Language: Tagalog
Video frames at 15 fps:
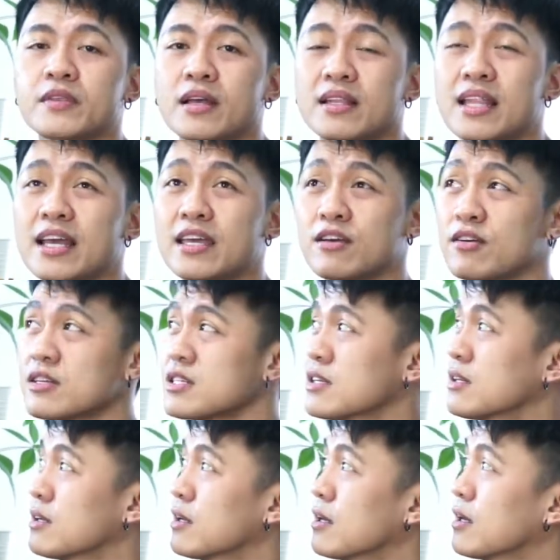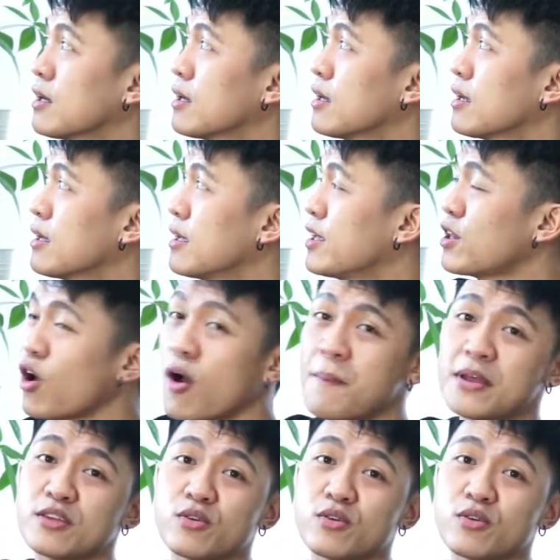lagi ko kasing inopen